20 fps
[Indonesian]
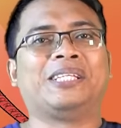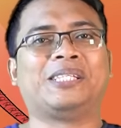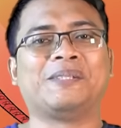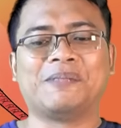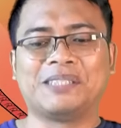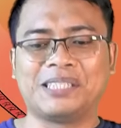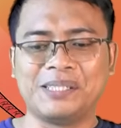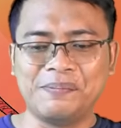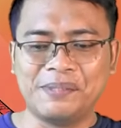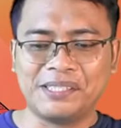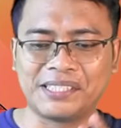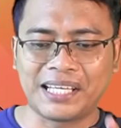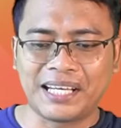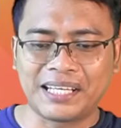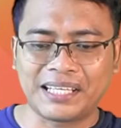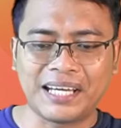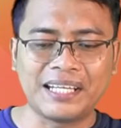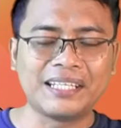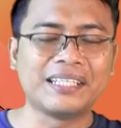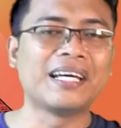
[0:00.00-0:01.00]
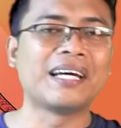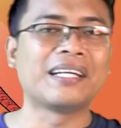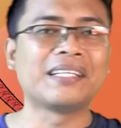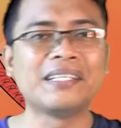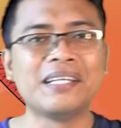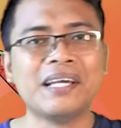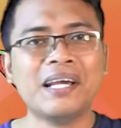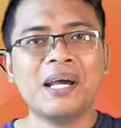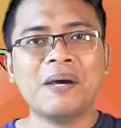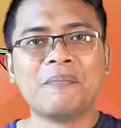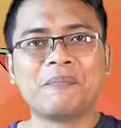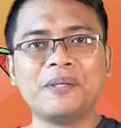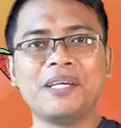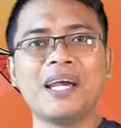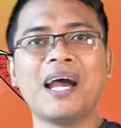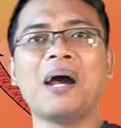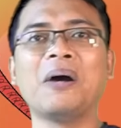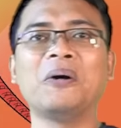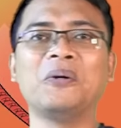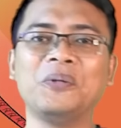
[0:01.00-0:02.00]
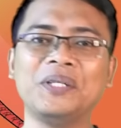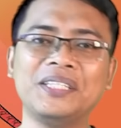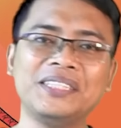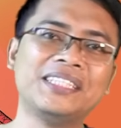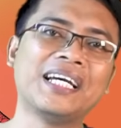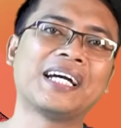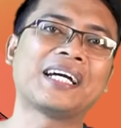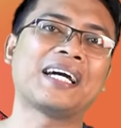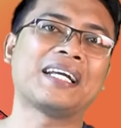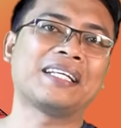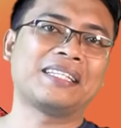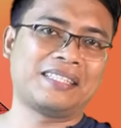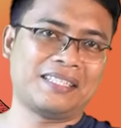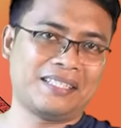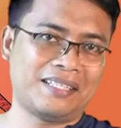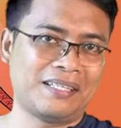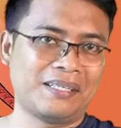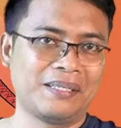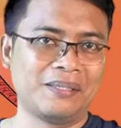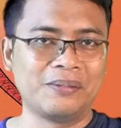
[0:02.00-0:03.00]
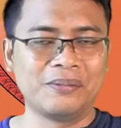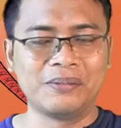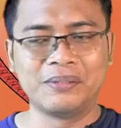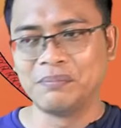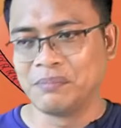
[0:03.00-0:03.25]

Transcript: itu seperti misalkan dari pihak UIN Jakarta gitu.